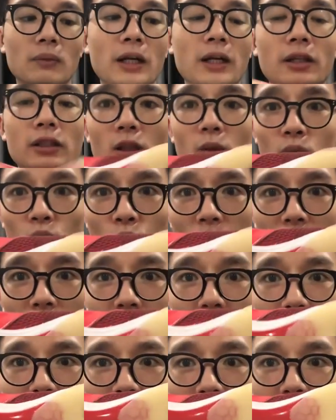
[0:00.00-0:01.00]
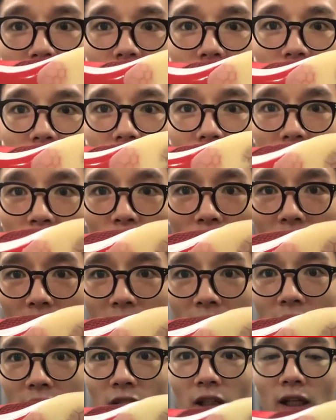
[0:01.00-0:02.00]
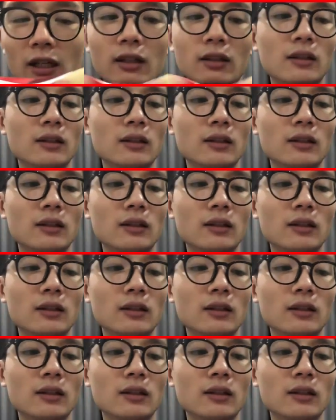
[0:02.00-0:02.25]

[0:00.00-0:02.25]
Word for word: đế trong suốt có thể nhìn được